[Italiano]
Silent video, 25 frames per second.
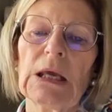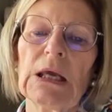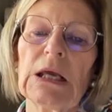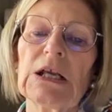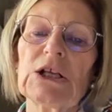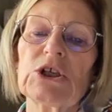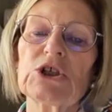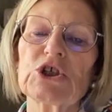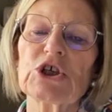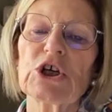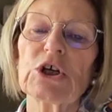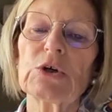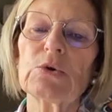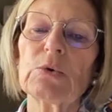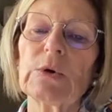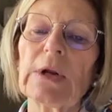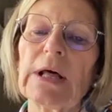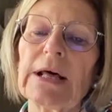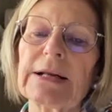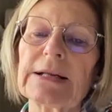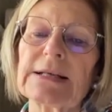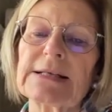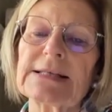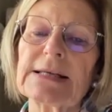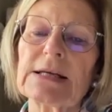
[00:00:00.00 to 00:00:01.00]
Il ecco.
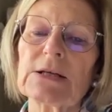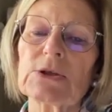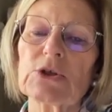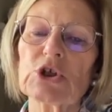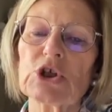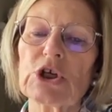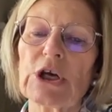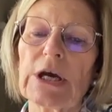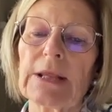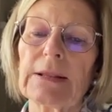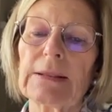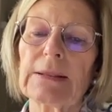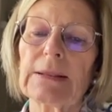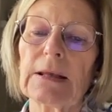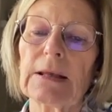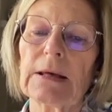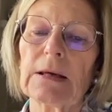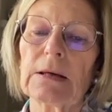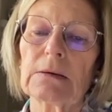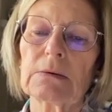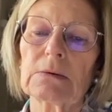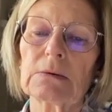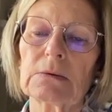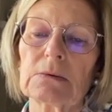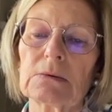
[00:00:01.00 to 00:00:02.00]
cellulare si
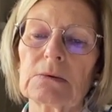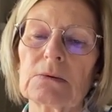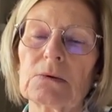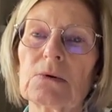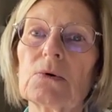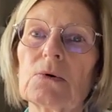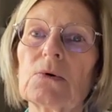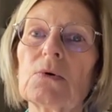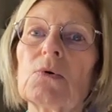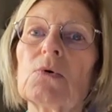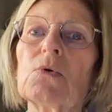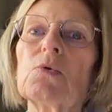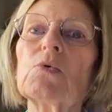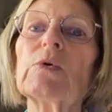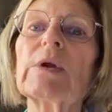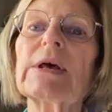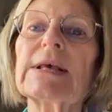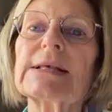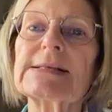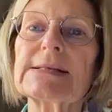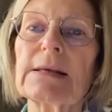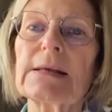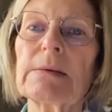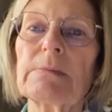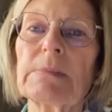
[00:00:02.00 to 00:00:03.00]
accende, un
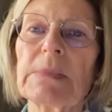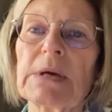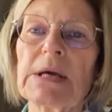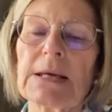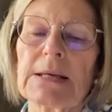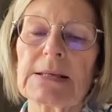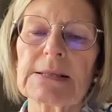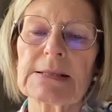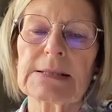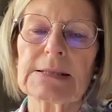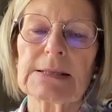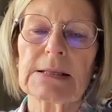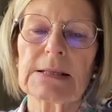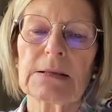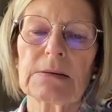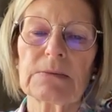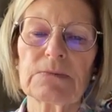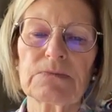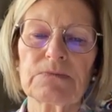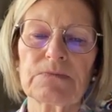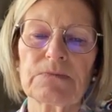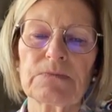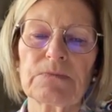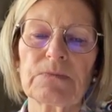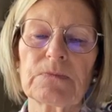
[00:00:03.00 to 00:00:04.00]
sms,
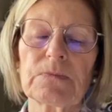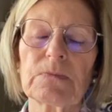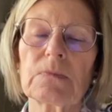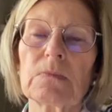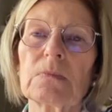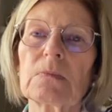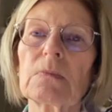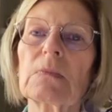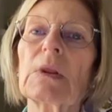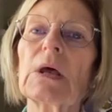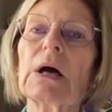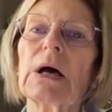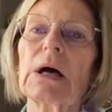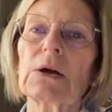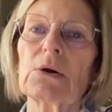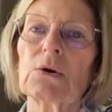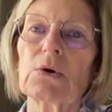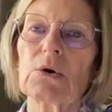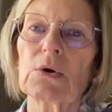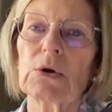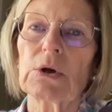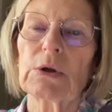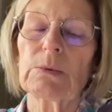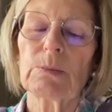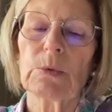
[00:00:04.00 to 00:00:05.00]

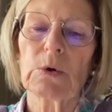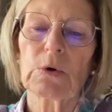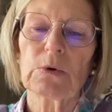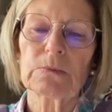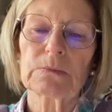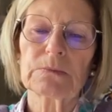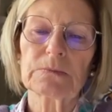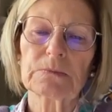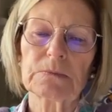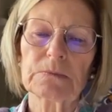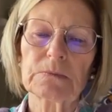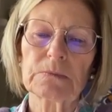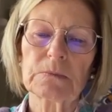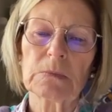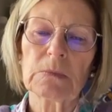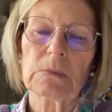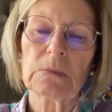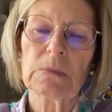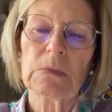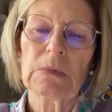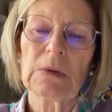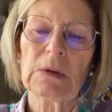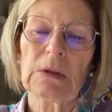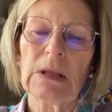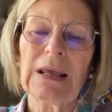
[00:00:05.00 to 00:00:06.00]
anonimo.
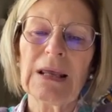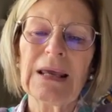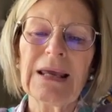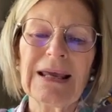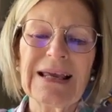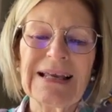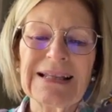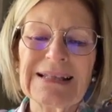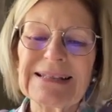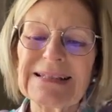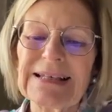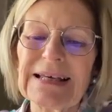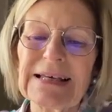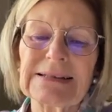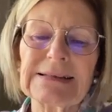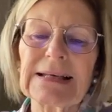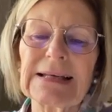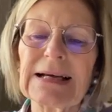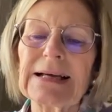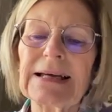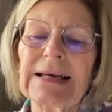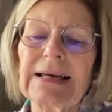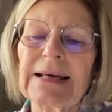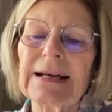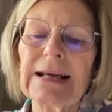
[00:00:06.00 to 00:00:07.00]
Ti
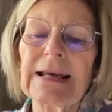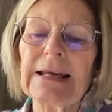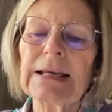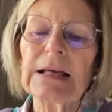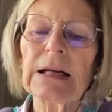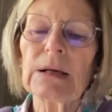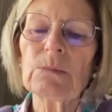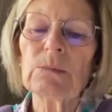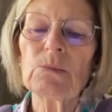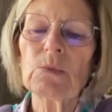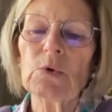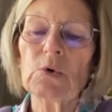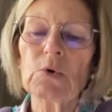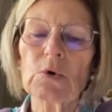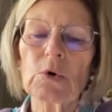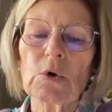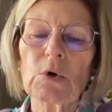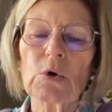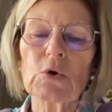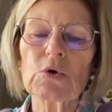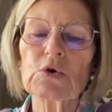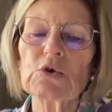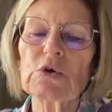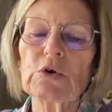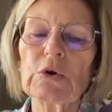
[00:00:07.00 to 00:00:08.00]
attaccherei al muro,
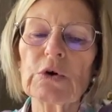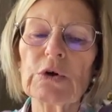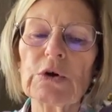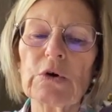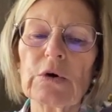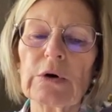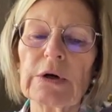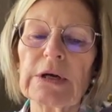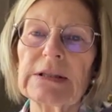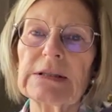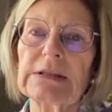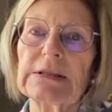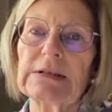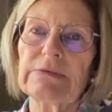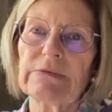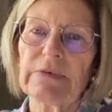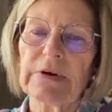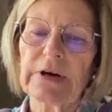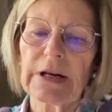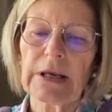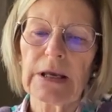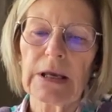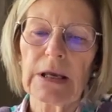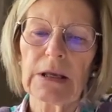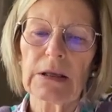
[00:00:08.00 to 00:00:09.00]
lo so io che ti
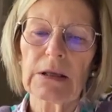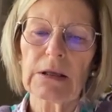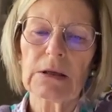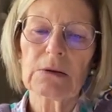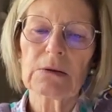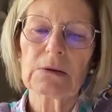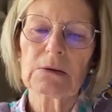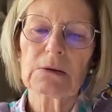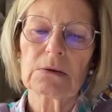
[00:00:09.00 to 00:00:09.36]
farei.